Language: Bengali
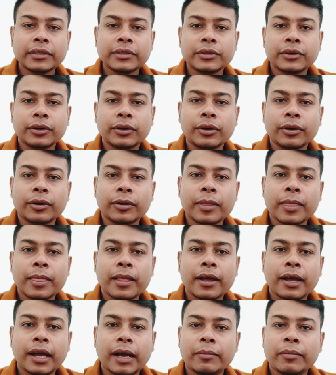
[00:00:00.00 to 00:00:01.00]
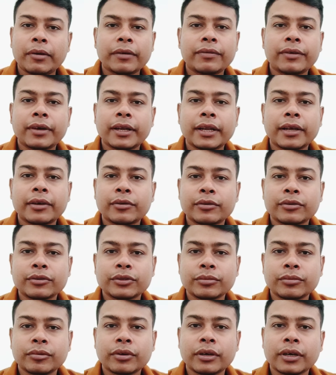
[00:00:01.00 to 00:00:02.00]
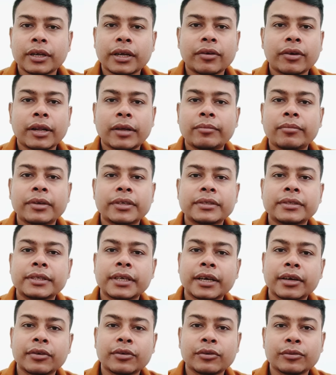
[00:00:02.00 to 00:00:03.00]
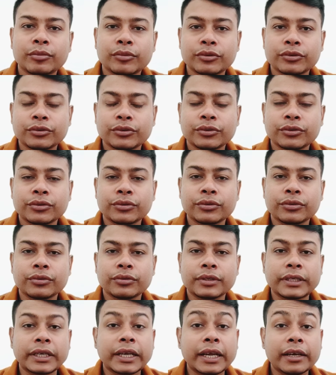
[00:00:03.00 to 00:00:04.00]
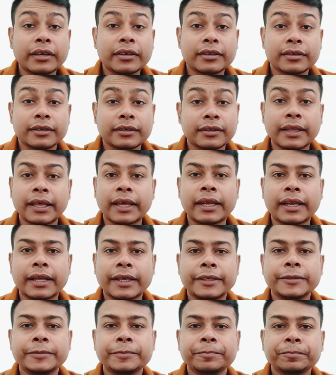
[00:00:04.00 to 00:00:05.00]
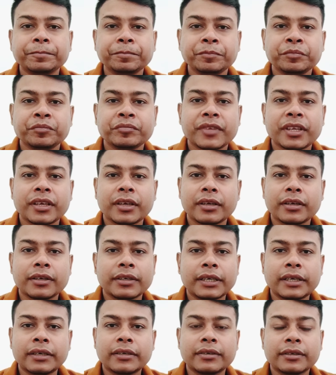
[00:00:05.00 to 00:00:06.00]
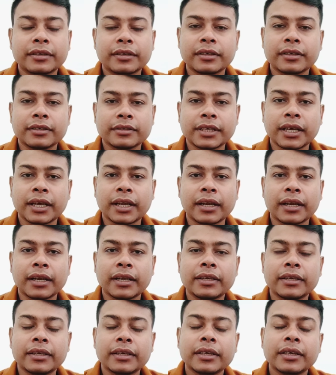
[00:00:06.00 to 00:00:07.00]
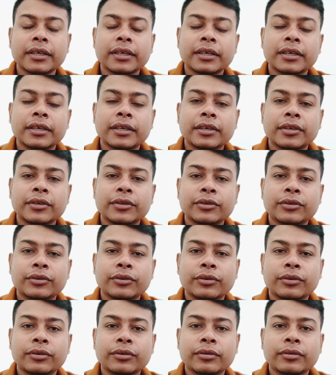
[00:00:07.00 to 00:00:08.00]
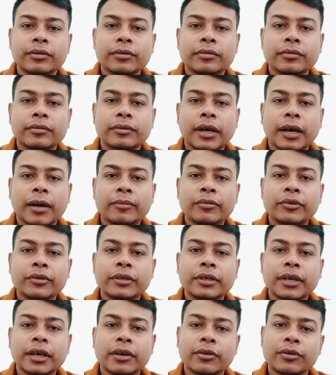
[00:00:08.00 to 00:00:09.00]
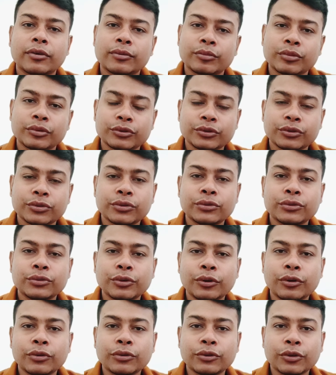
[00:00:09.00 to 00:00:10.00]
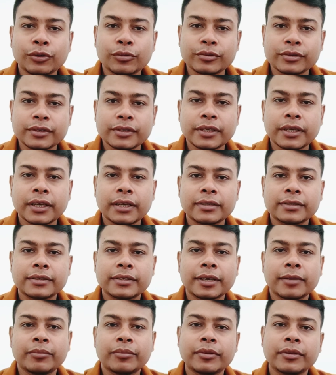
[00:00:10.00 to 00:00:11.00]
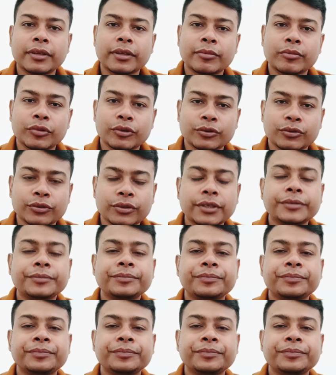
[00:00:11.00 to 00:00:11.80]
তো আমার ফাইল এখনো জমা হয়নি কারণ এম্বাসি এখনো পর্যন্ত ডেট দেয় নাই ডেট ছাড়া নাই তো আমি এখনো পর্যন্ত ঝুলন্ত অবস্থায় আছি আপনাদের মতোই